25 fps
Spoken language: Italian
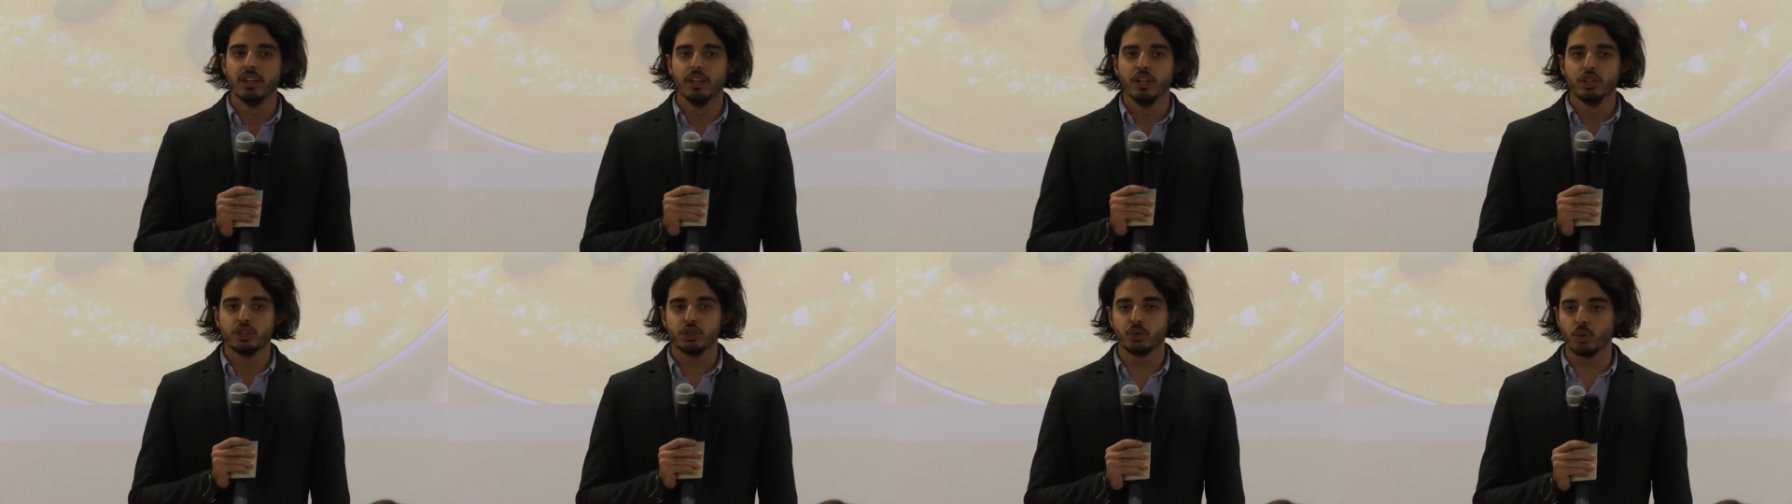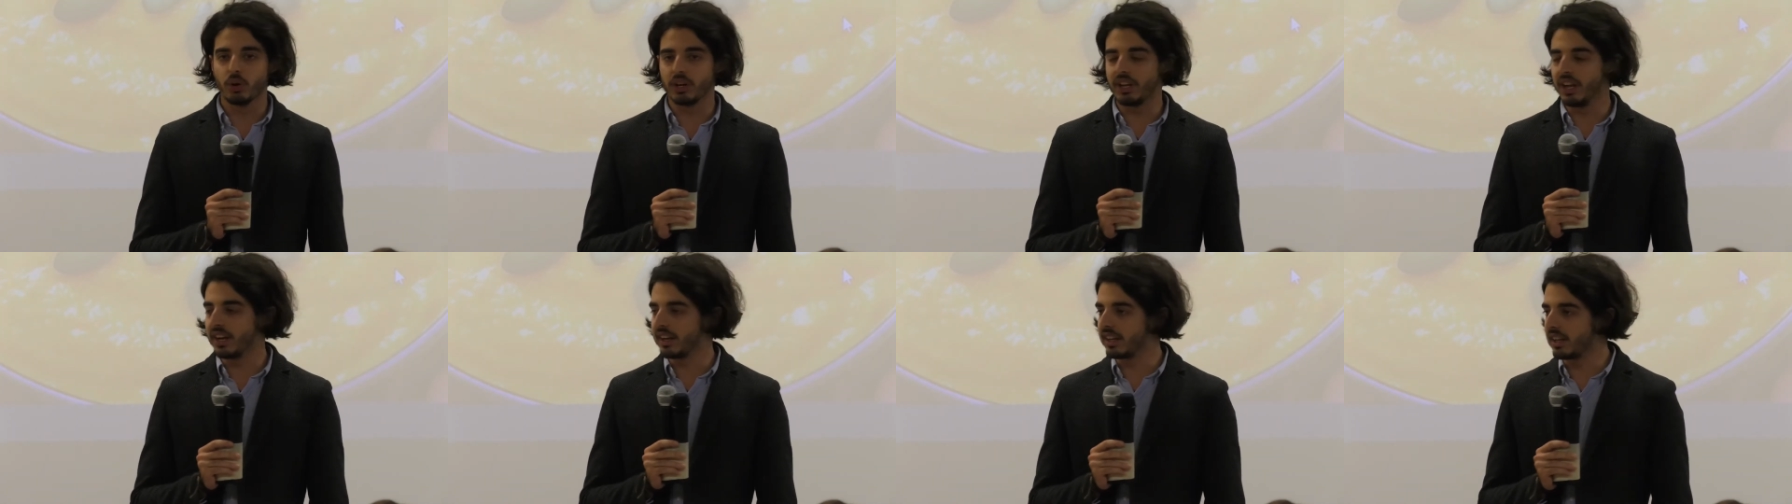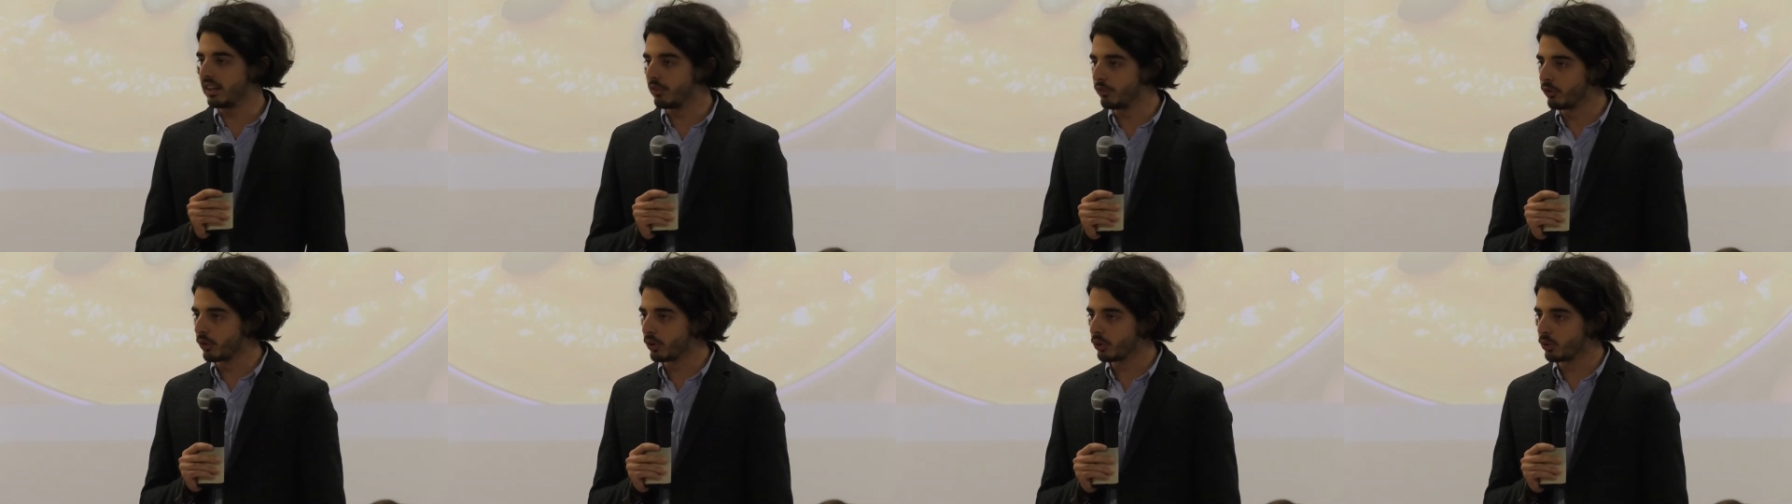ci vuole anche
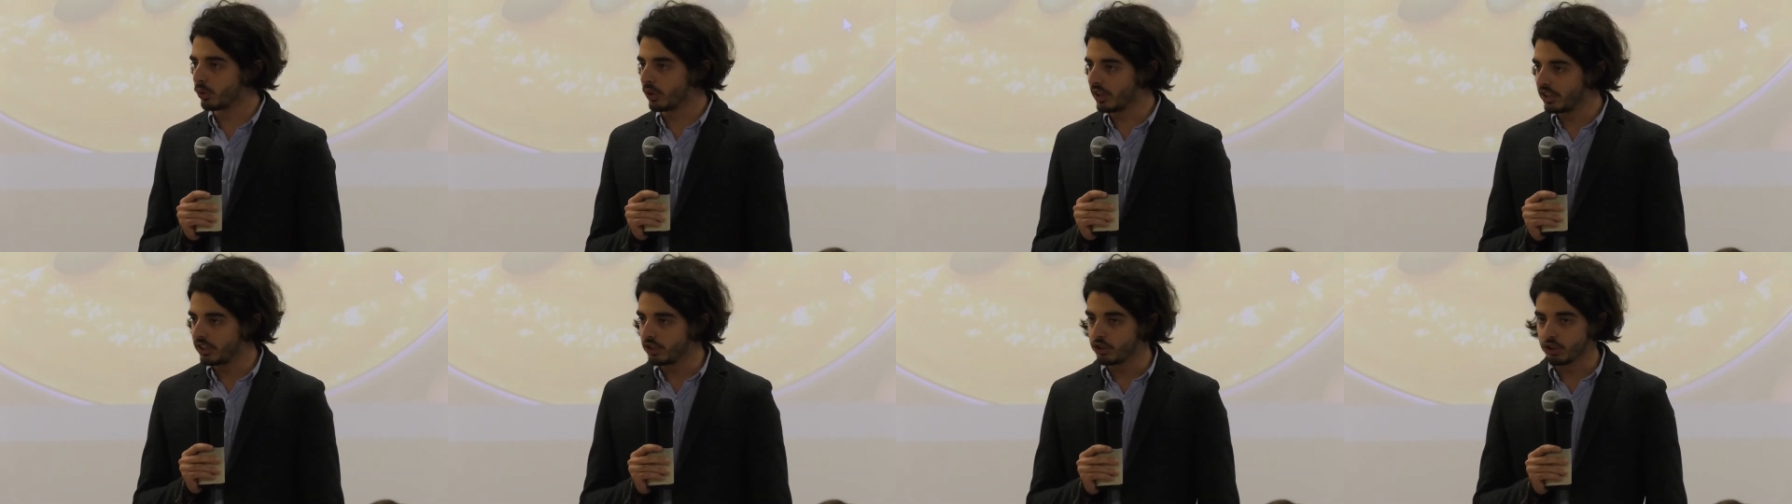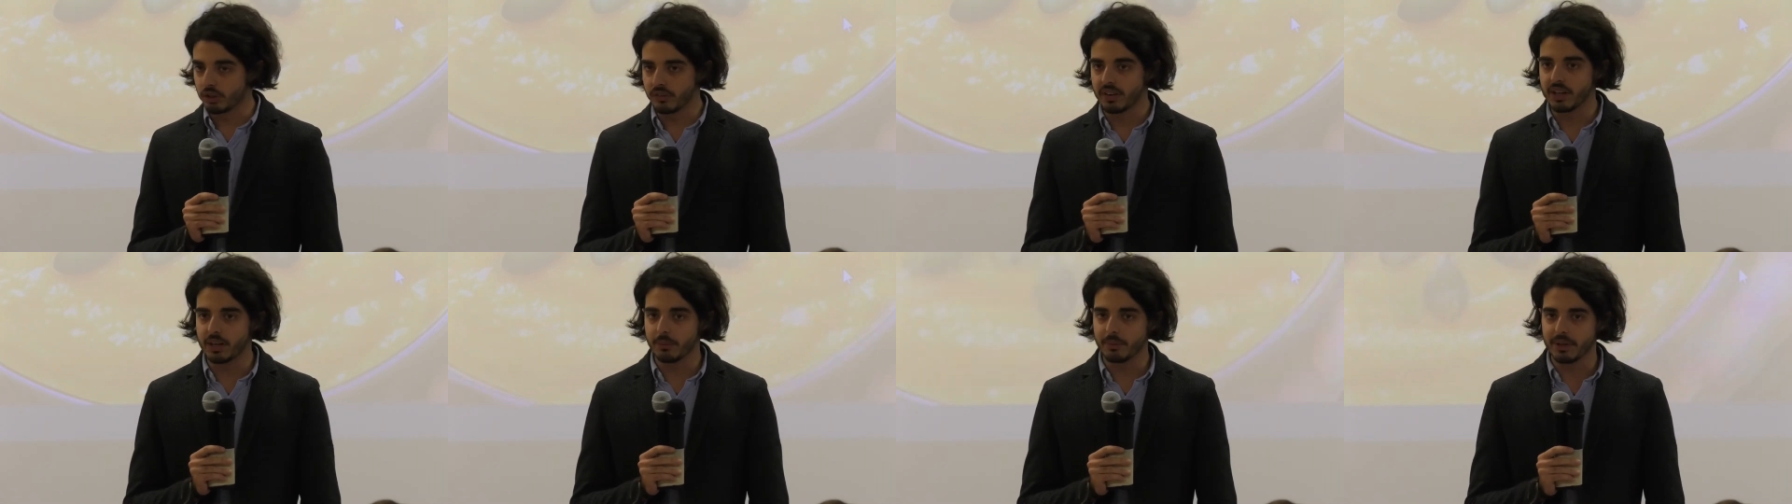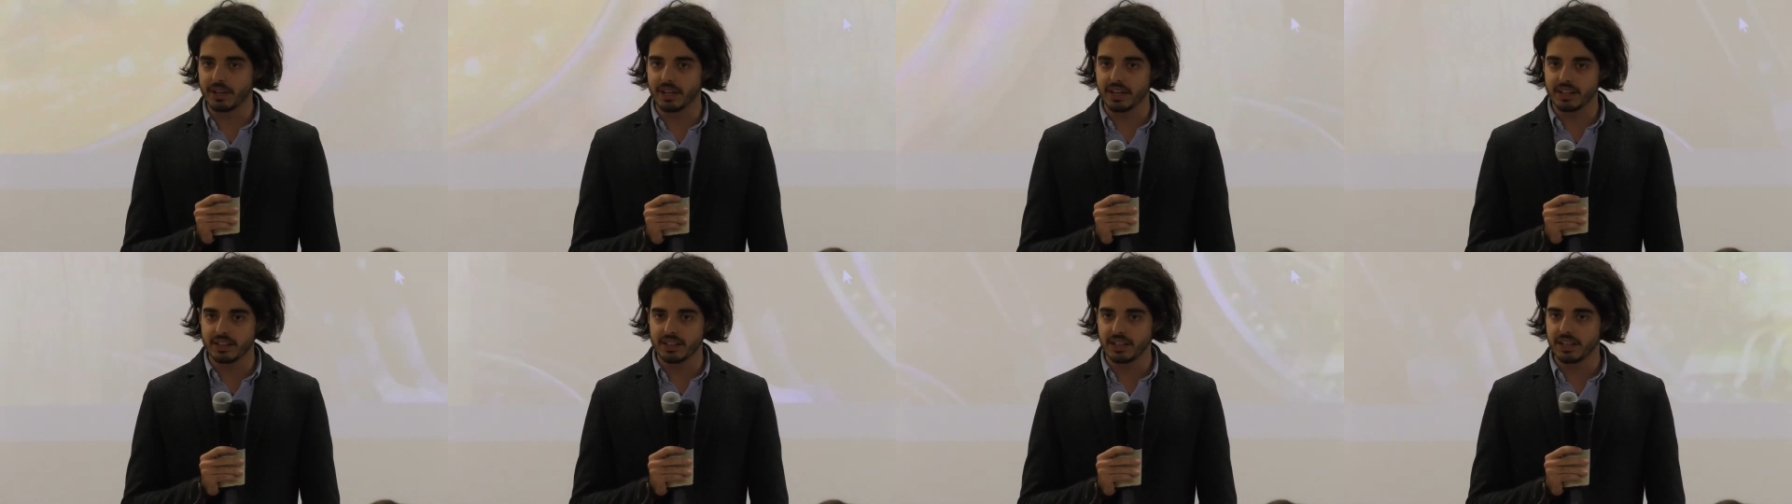la fortuna di trovare
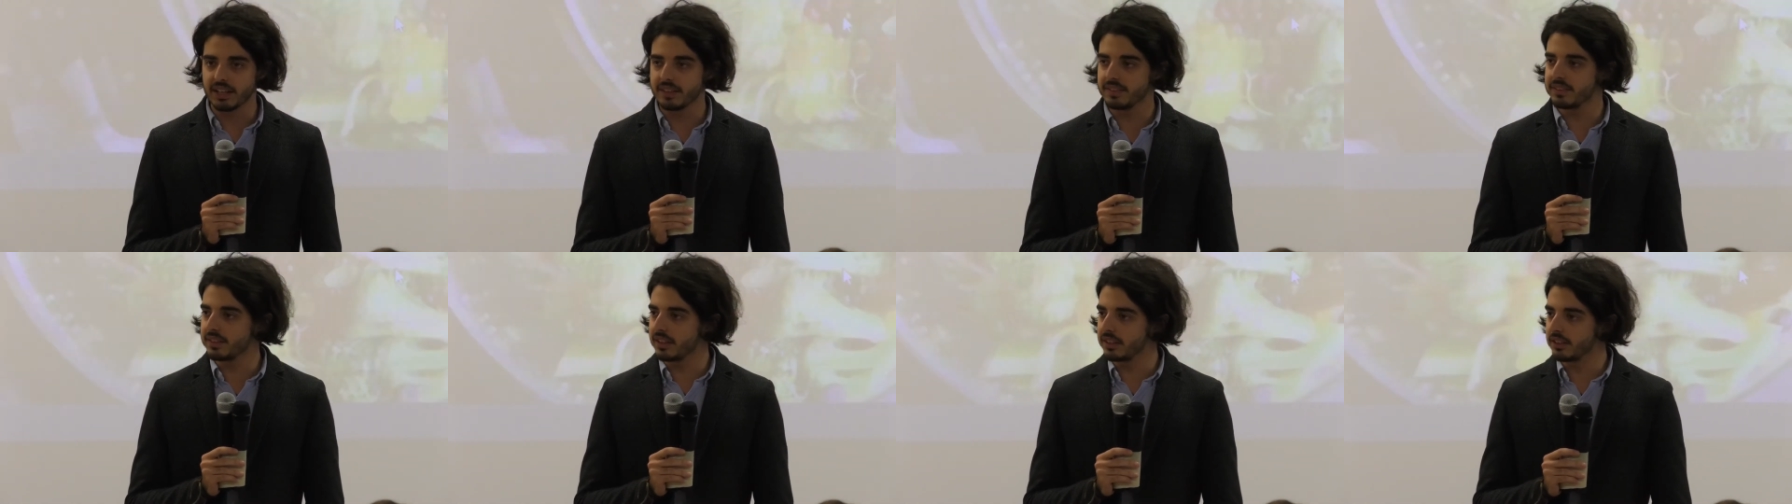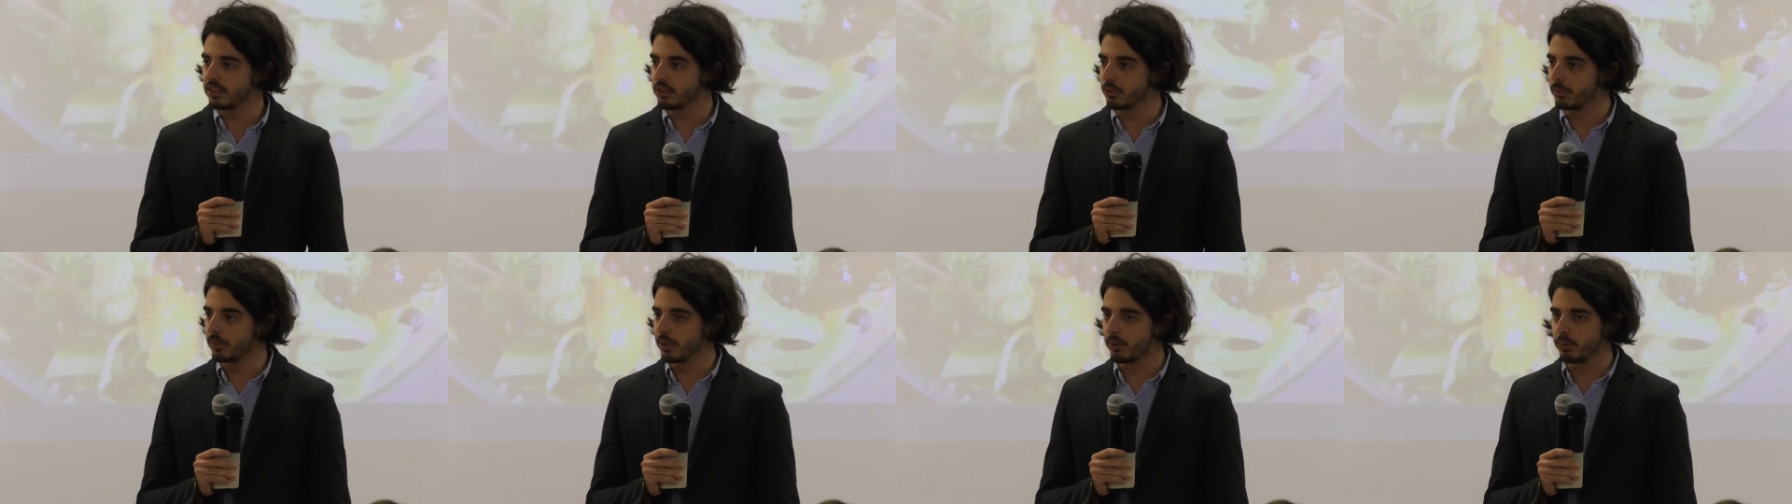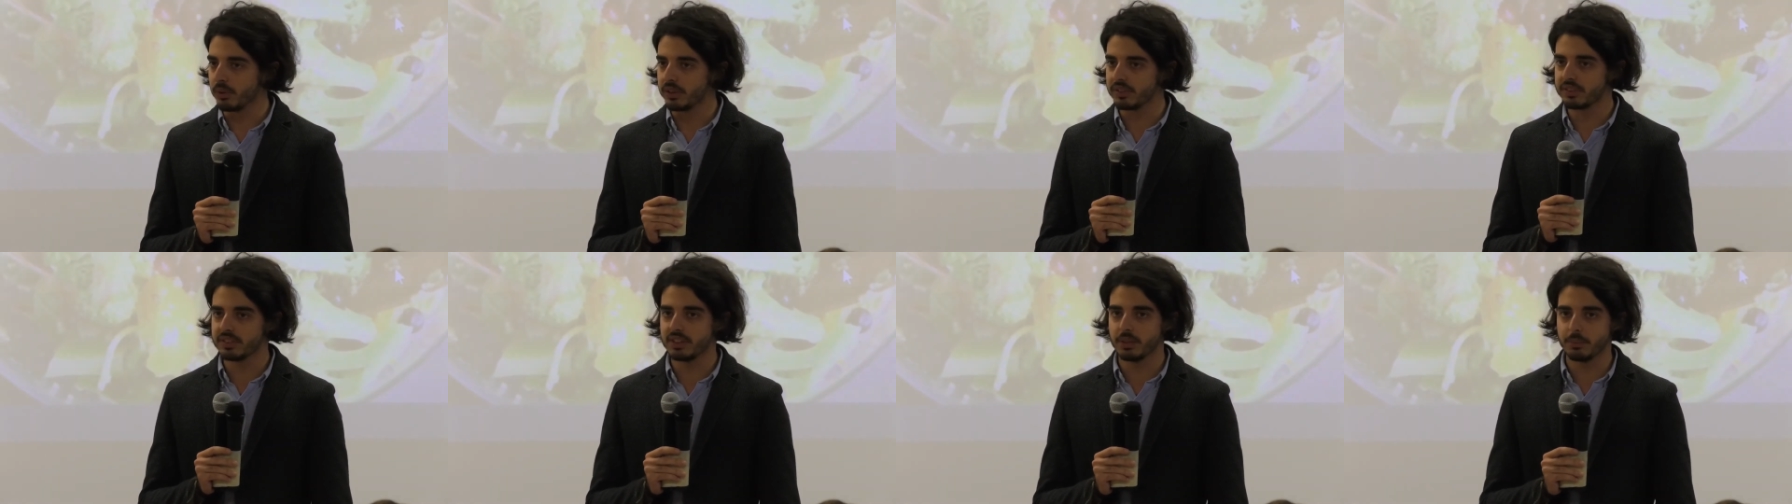magari delle aziende come
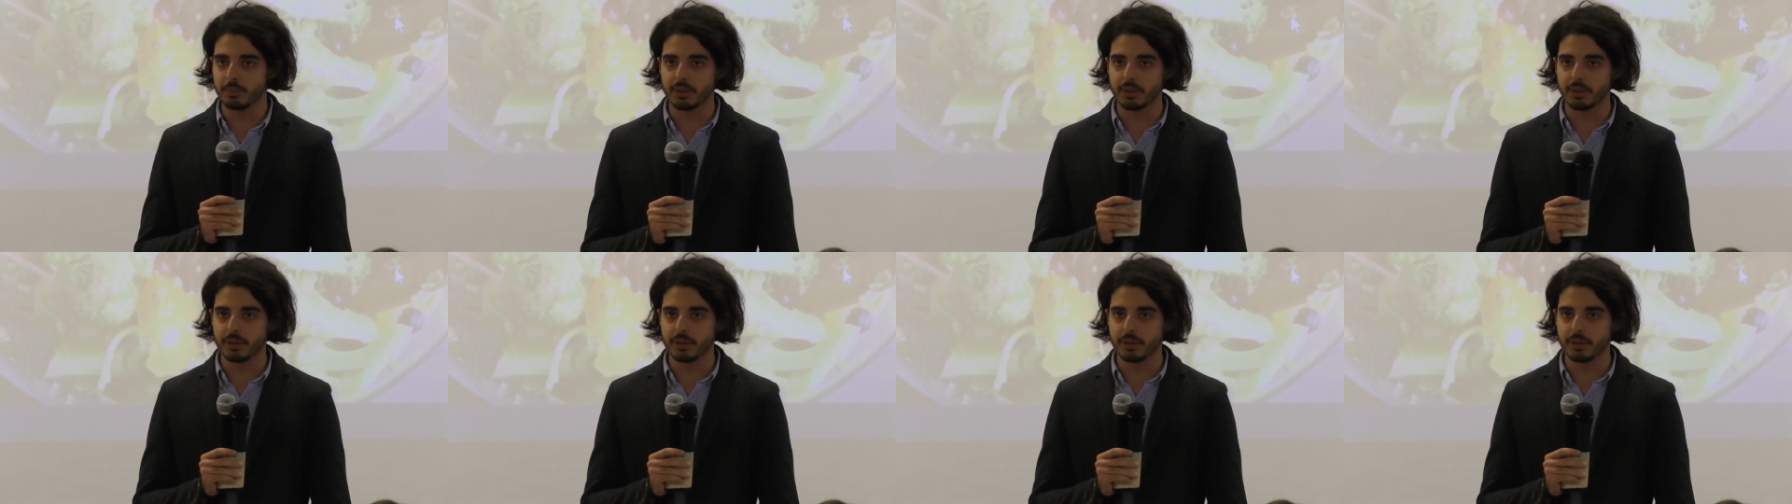queste,